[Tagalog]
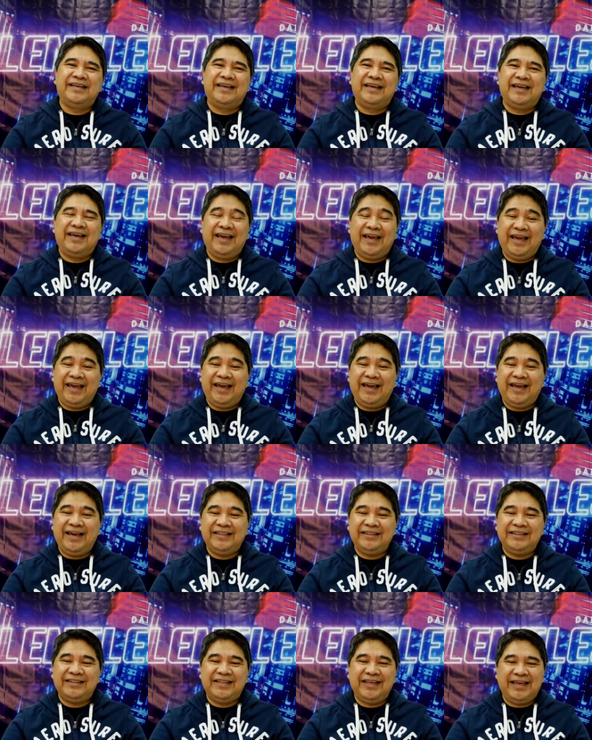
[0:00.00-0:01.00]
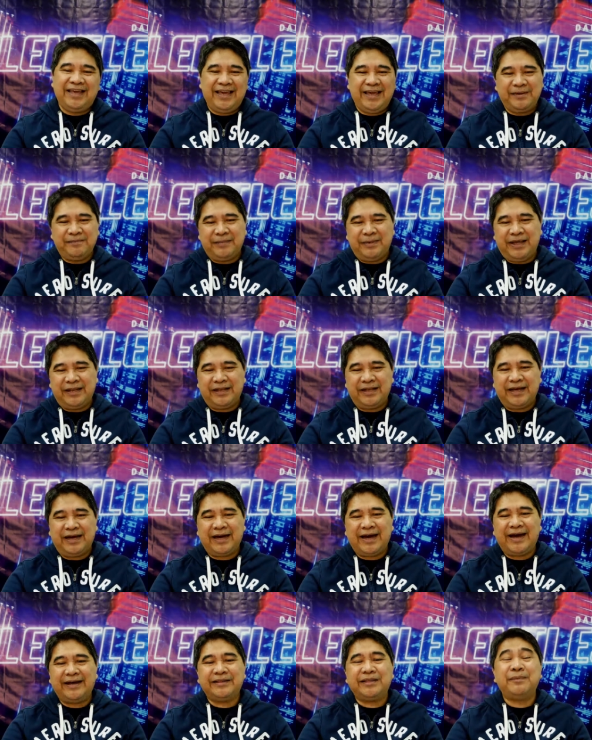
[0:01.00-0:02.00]
And amen.
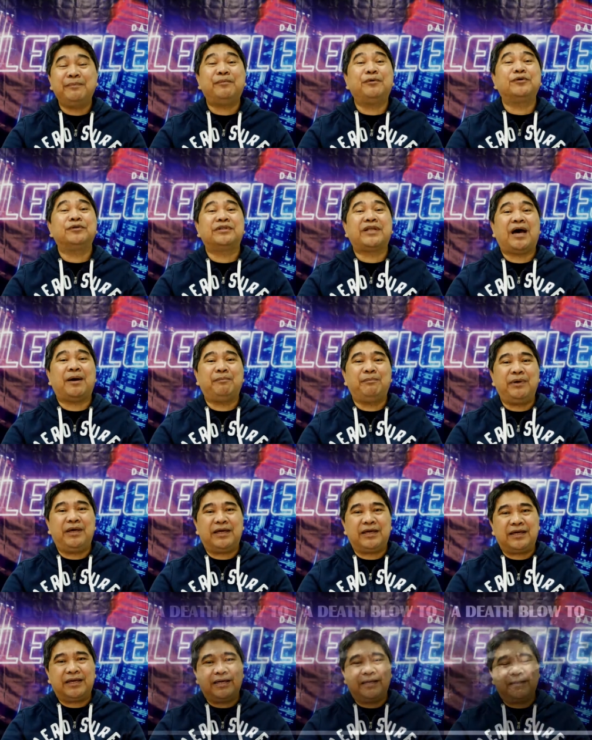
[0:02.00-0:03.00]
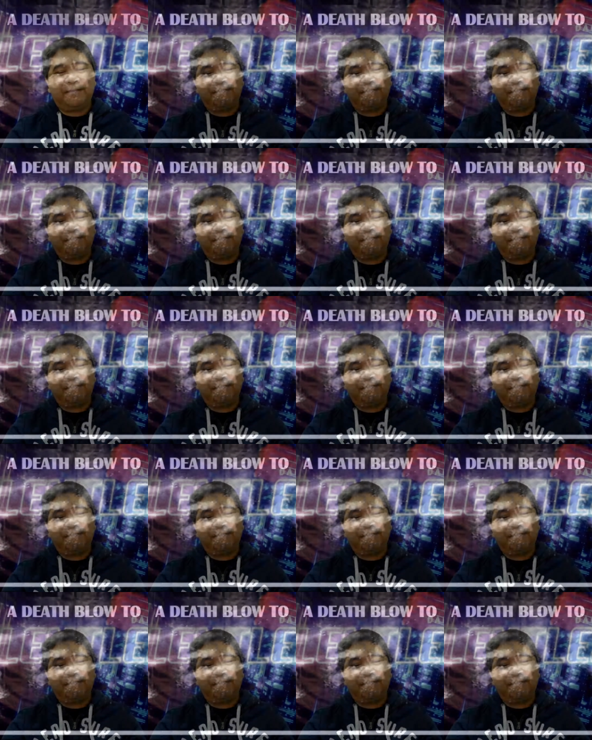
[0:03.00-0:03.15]
Ang ating pong topic